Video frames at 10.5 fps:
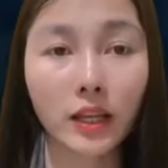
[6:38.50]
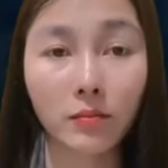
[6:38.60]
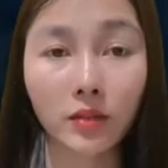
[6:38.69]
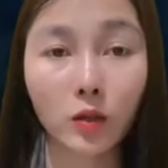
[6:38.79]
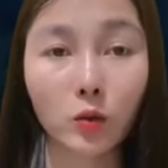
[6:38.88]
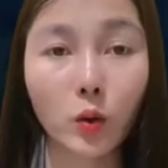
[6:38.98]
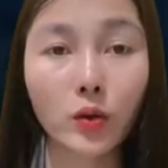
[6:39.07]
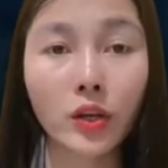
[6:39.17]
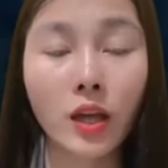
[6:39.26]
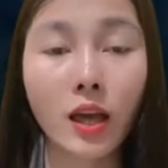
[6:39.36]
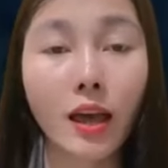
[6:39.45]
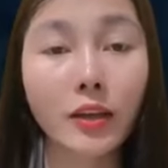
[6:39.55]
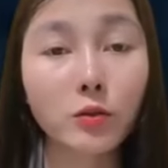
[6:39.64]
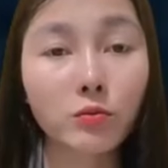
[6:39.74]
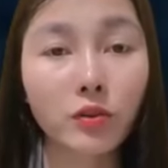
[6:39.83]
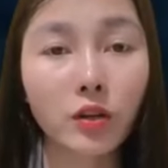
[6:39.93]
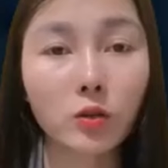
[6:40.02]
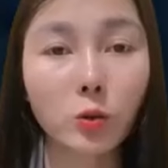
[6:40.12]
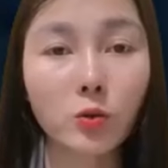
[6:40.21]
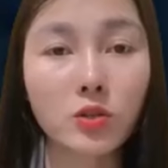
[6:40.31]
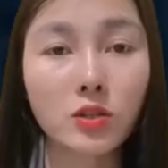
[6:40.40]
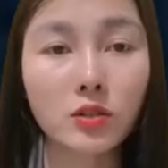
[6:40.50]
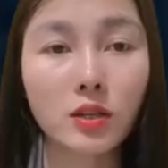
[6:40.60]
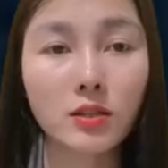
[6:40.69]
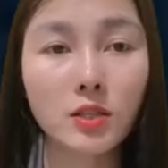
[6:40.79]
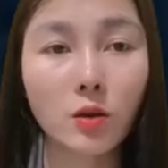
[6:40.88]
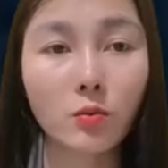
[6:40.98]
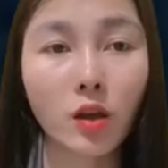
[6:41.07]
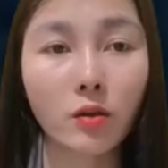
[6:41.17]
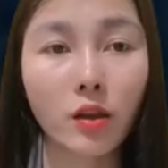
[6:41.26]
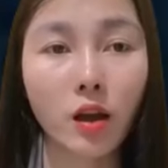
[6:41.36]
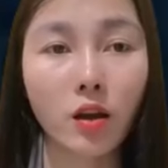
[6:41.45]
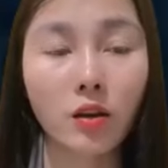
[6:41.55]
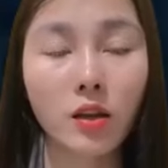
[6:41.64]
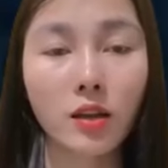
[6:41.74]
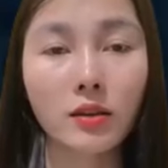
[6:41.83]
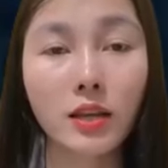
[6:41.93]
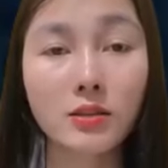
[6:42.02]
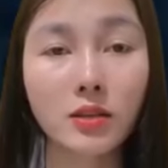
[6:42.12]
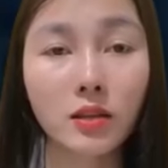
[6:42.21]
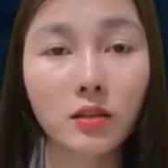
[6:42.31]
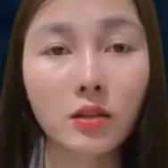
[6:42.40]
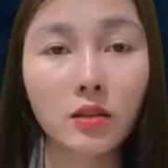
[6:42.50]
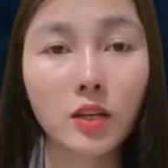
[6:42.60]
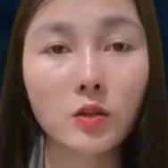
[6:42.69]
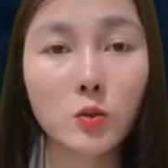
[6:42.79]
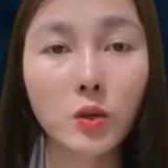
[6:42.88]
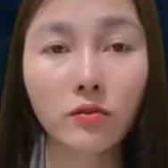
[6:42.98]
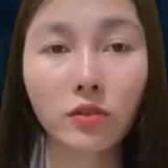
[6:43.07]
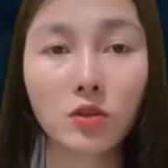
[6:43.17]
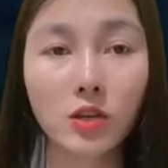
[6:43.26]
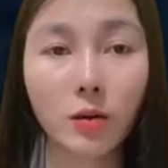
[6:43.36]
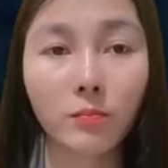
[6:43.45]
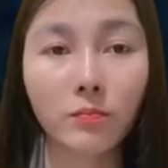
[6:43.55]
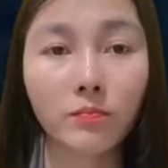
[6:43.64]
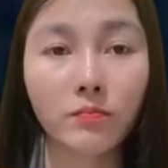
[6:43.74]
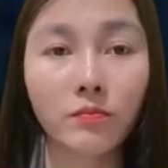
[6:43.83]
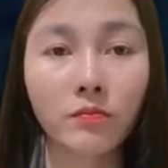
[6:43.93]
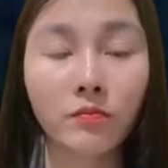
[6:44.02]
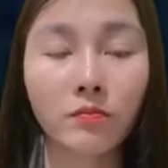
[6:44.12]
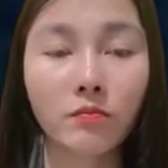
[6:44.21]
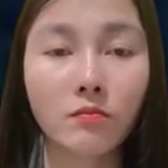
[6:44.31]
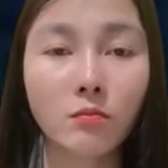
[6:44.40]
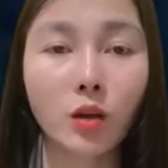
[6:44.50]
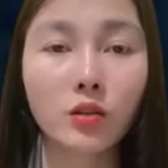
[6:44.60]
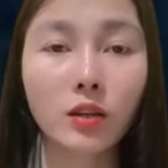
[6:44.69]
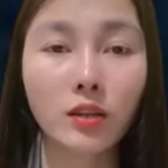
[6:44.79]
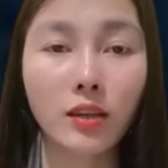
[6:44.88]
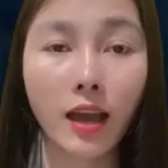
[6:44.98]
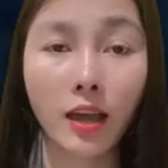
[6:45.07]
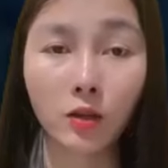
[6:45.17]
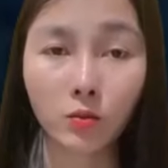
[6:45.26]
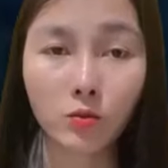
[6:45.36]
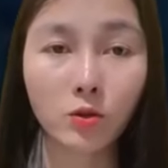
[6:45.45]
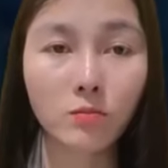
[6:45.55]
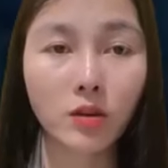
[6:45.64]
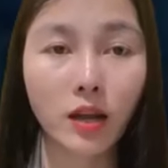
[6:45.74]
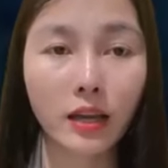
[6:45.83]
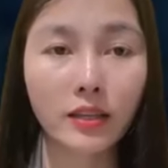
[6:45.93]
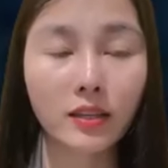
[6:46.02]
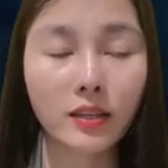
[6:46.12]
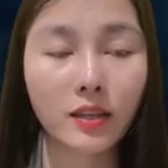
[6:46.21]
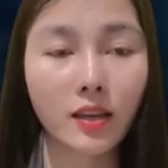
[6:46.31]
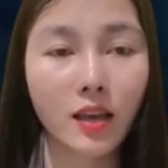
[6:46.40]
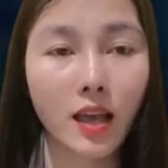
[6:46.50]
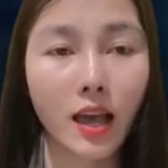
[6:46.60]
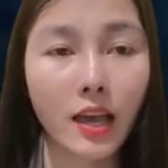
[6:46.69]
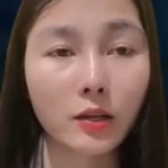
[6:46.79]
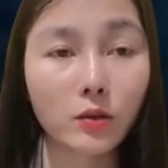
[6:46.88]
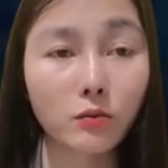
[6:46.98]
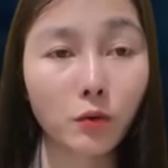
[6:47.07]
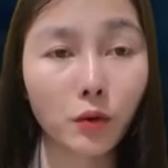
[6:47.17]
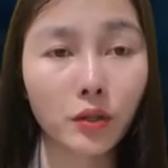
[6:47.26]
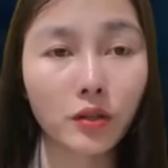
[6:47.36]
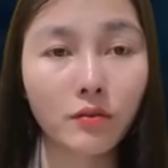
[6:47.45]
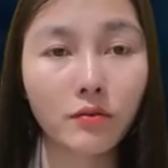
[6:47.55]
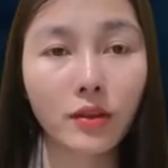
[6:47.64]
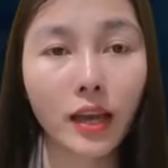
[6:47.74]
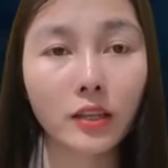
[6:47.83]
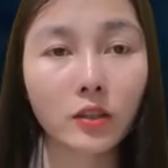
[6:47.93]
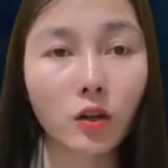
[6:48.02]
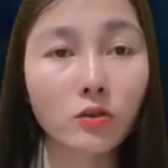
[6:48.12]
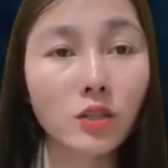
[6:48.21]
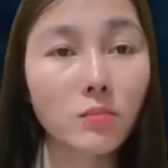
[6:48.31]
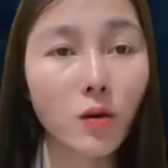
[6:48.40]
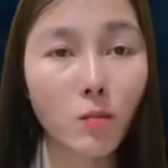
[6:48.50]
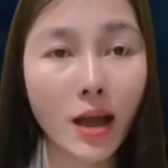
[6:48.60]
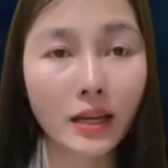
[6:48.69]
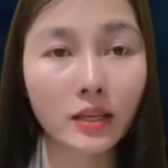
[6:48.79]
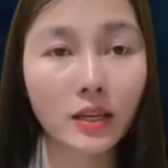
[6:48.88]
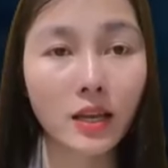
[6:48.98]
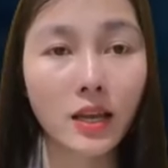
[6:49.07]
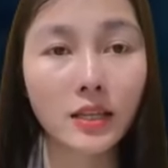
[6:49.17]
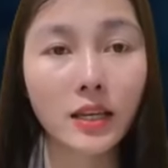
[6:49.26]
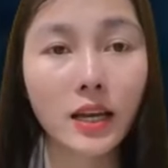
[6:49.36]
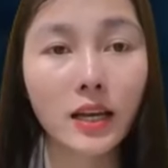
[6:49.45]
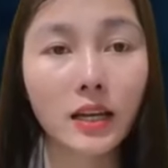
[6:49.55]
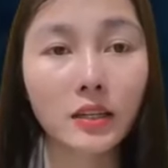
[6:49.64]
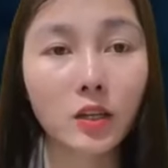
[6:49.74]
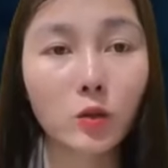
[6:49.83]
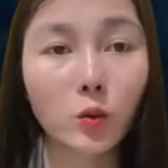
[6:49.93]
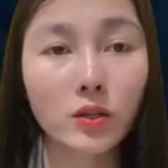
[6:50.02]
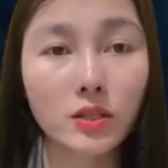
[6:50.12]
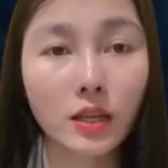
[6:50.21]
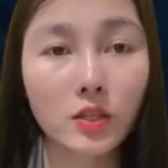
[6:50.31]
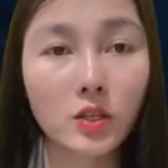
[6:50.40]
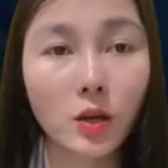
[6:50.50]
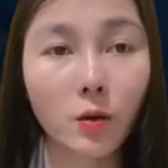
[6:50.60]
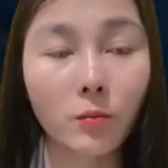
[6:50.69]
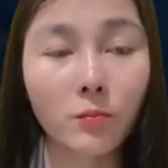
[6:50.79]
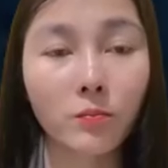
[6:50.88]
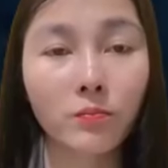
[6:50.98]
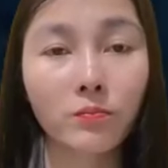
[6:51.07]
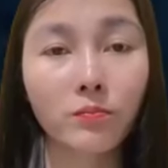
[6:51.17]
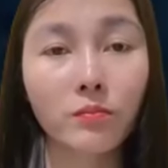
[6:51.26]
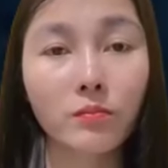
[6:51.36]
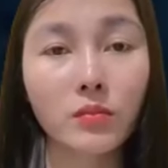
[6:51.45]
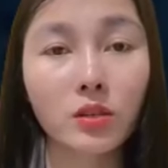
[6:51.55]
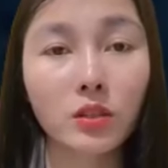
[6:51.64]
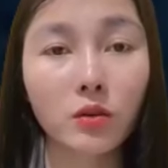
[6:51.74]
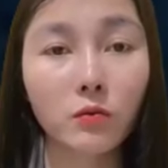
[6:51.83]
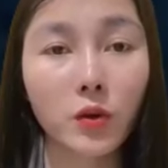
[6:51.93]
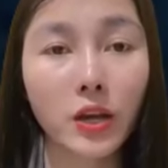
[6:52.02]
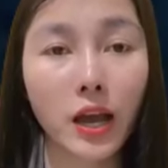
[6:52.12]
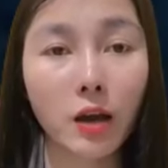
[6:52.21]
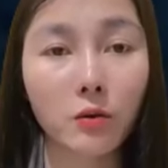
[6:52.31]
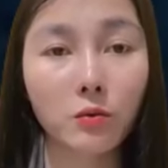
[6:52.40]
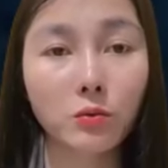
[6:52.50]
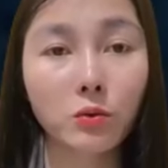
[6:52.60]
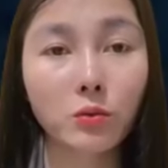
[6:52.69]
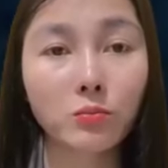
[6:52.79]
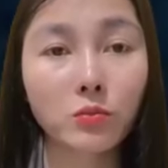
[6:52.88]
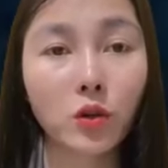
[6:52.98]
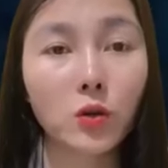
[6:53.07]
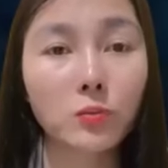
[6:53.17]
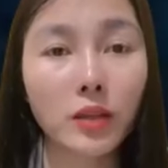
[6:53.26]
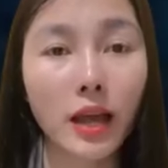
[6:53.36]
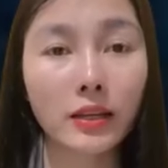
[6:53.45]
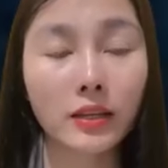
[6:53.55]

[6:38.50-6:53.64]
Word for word: Anh có thấy đỡ choáng hơn không ạ? Hay là em gọi chị nhà sang đưa anh về nghỉ nhá? Tôi có say xỉn gì đâu mà cần người đưa về. Mà cô chưa trả lời câu hỏi của tôi đâu đấy. Xuân biết không trả lời thì ông bạn này của chồng mình sẽ